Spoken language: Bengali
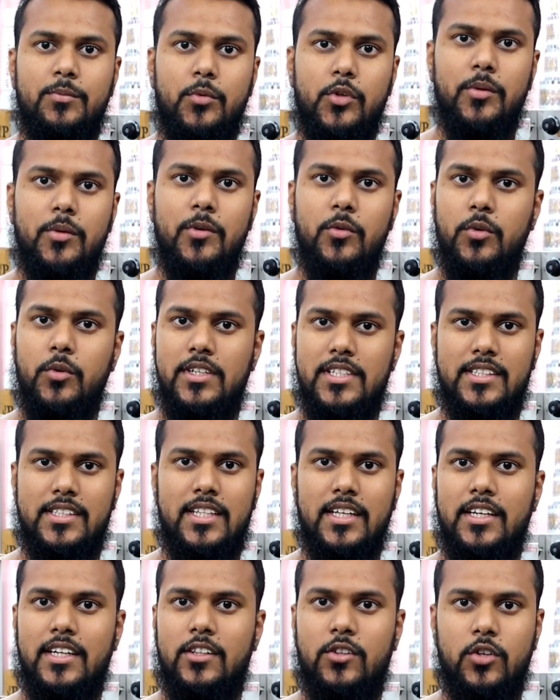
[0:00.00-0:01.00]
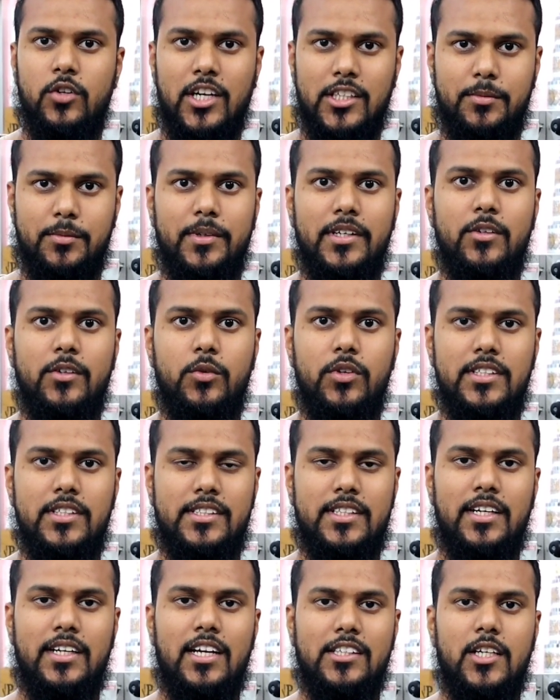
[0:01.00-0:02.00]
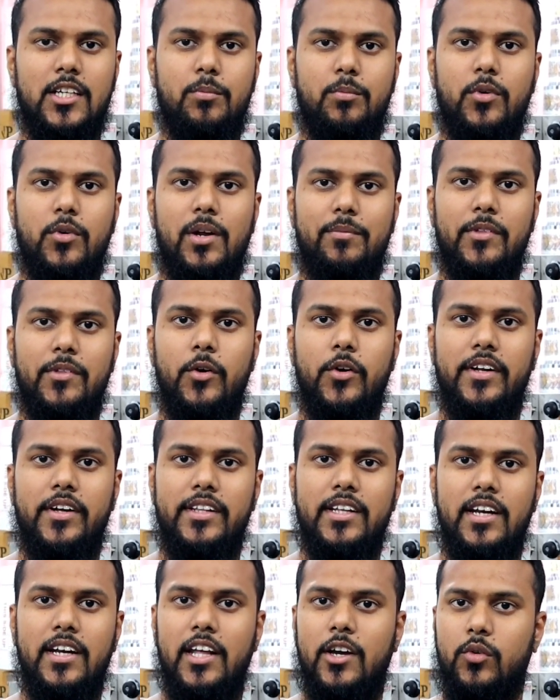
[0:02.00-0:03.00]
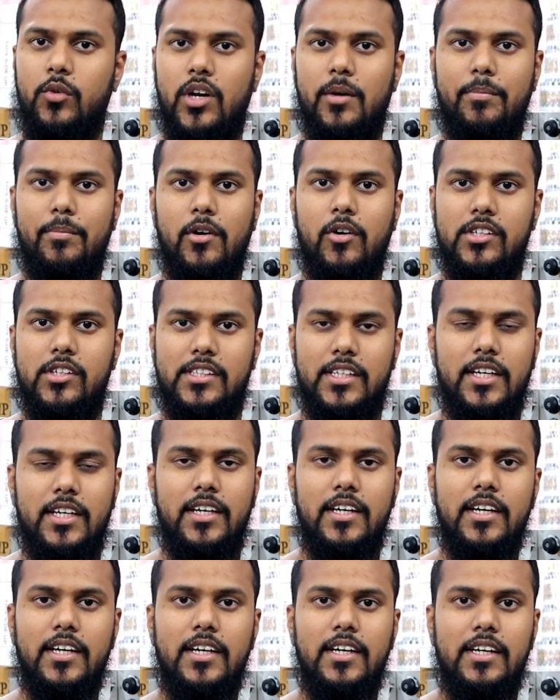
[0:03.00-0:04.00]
প্রথমে গুলিস্তানে তো আসবেন গুলিস্তানে আসার পর আপনি ওখান থেকে লেগুনা পাওয়া যায়